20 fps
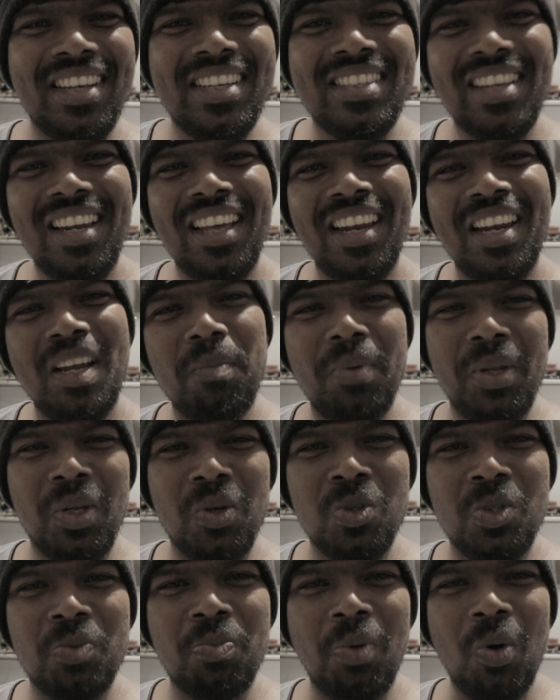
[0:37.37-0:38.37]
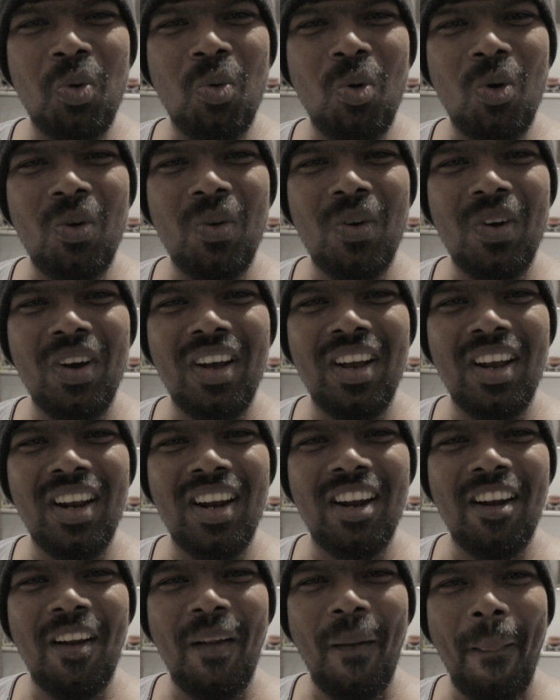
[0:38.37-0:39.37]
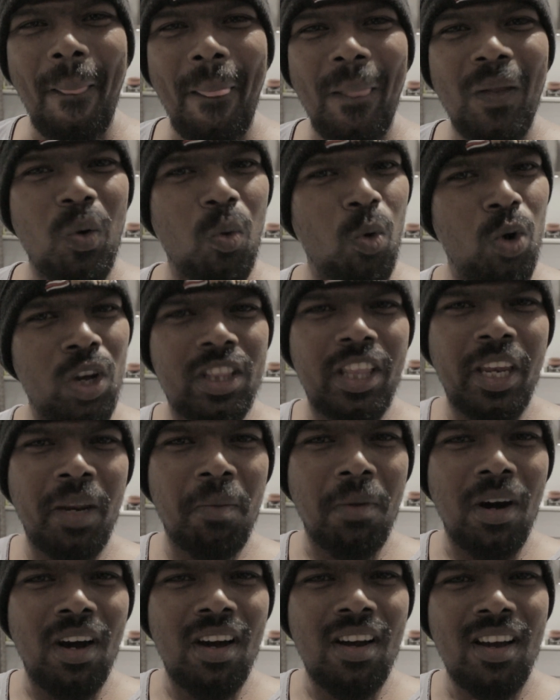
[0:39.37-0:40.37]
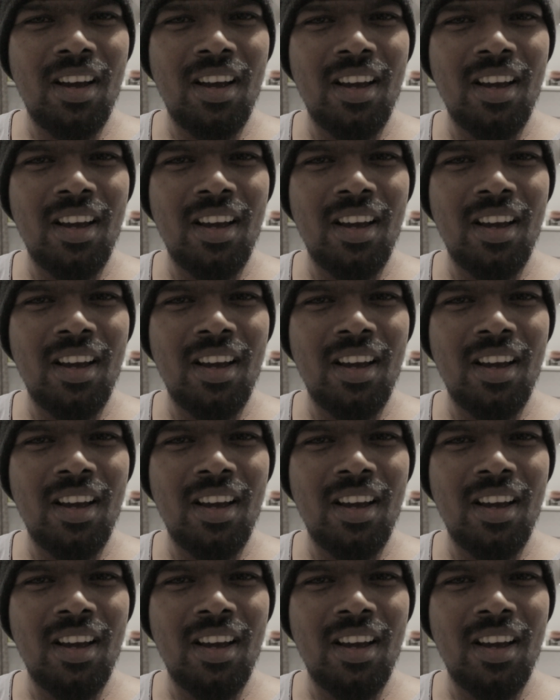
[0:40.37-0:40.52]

டிஎஸ்எல்ஆர் எப்படி யூஸ் பண்ணுவோம் உனக்கு தெரியுமா